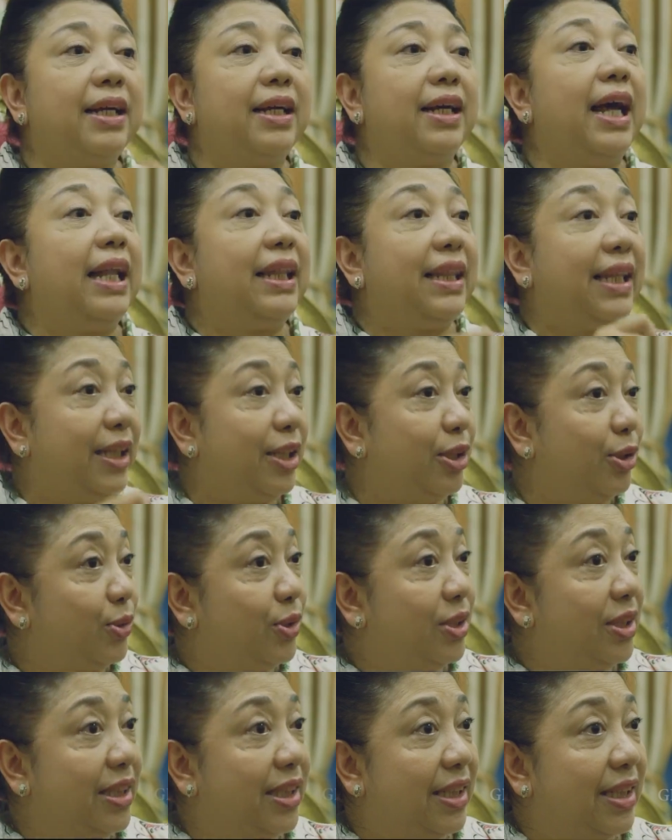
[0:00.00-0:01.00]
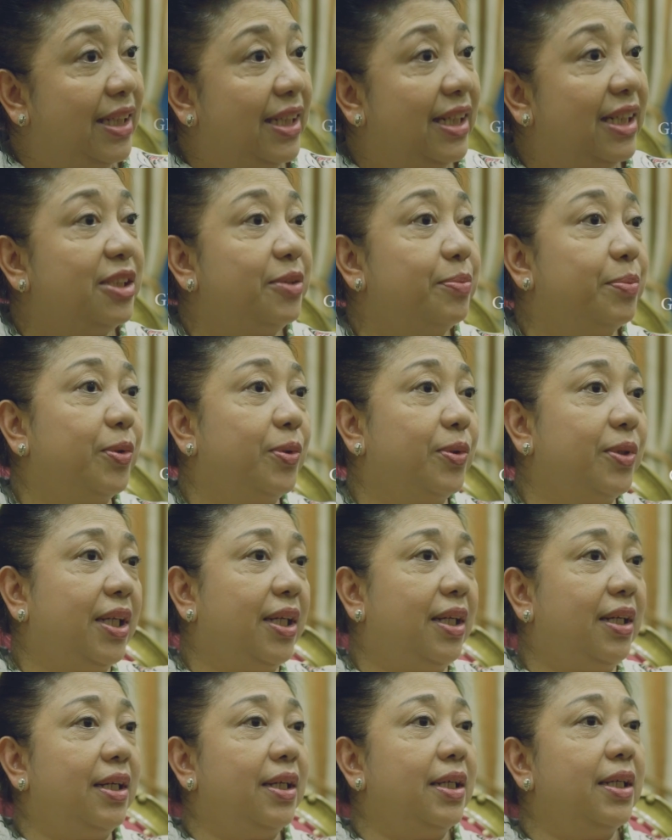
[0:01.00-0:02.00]
sekaten itu sendiri kan
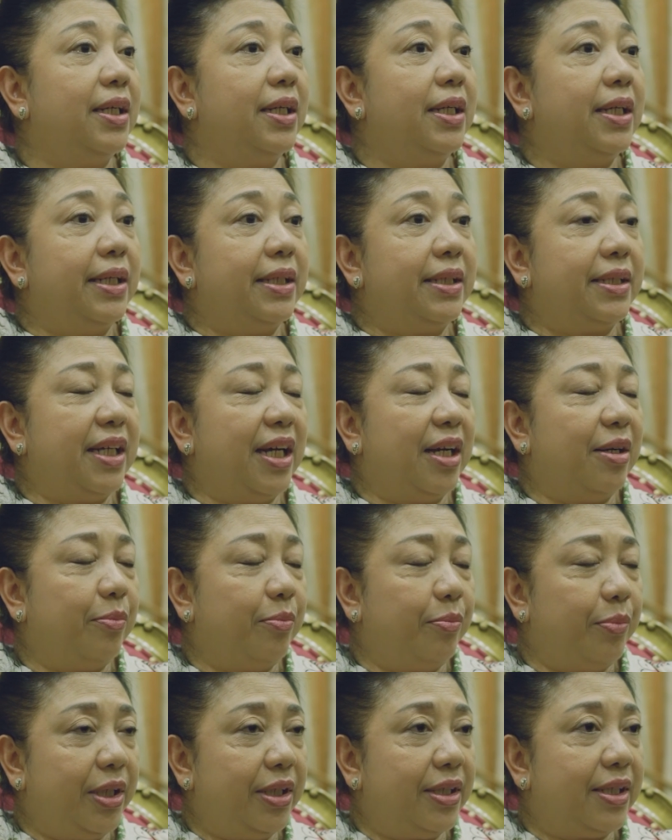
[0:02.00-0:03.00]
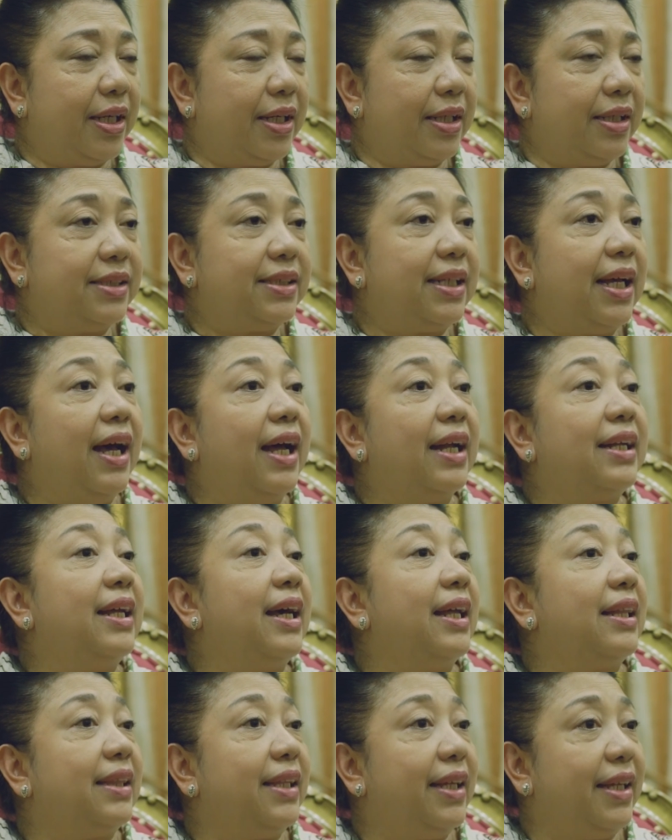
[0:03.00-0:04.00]
sebetulnya diambil dari
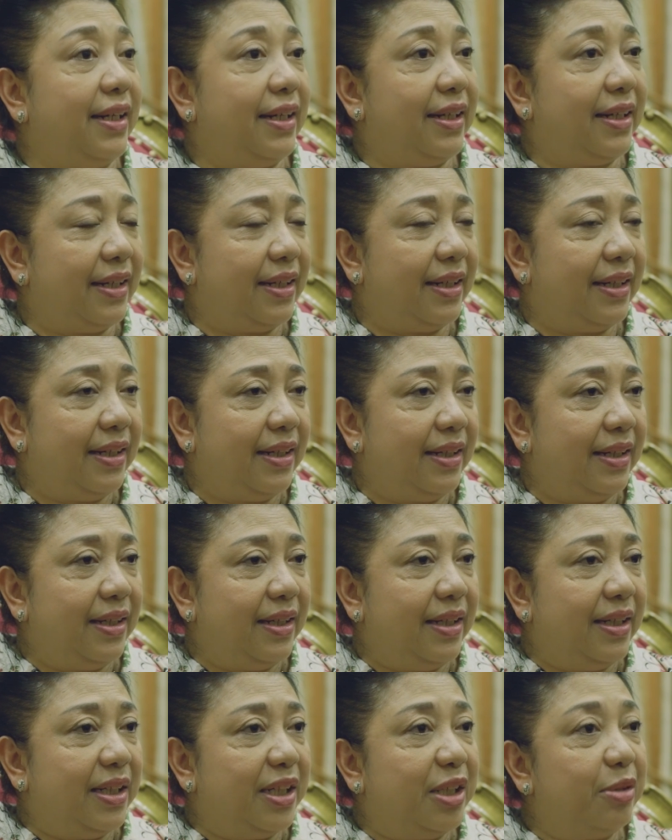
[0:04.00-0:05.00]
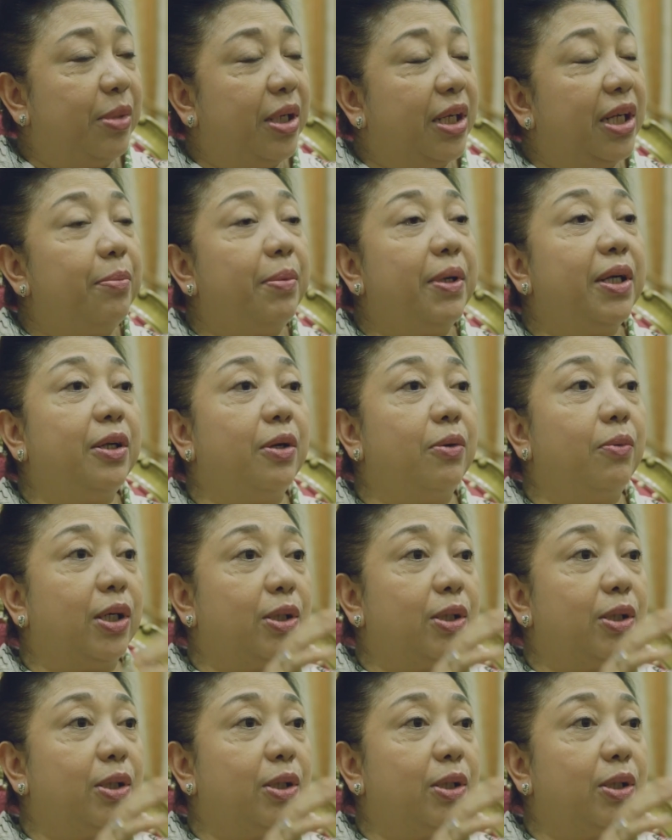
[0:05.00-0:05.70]
sahadaten dimana pada